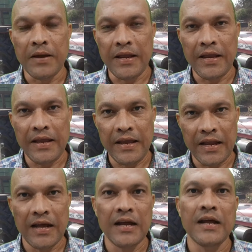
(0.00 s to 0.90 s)
మరి
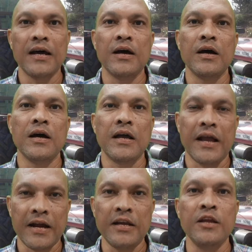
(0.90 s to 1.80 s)
ఎలా
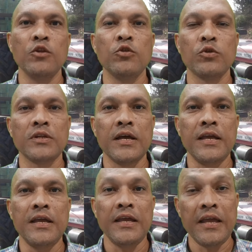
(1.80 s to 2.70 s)
ఎక్కడ నీళ్లు
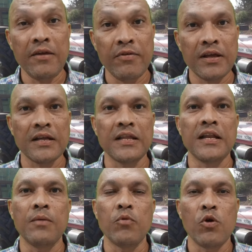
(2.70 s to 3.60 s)
దొరుకుతాయి ఏ విధంగా
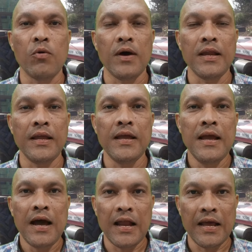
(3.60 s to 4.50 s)
దాన్ని అమ్ముకోవాలి
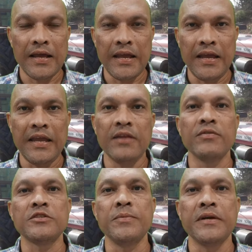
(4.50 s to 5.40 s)
అలాగే ఈ
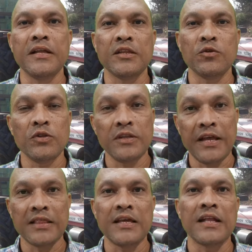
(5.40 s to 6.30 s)
ఇన్వెస్ట్మెంట్ ఎంత ఉంటుంది
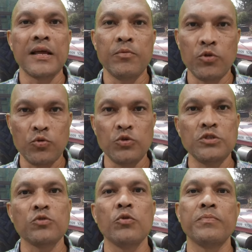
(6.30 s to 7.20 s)
ఎంత ఆదాయం ఉంటుంది
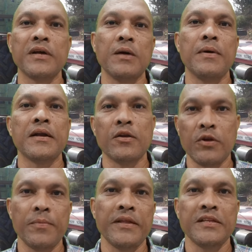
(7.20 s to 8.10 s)
కొంచెం క్లుప్తంగా
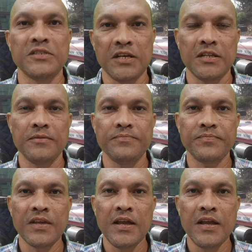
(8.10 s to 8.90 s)
మాట్లాడుకునే ప్రయత్నం చేద్దాం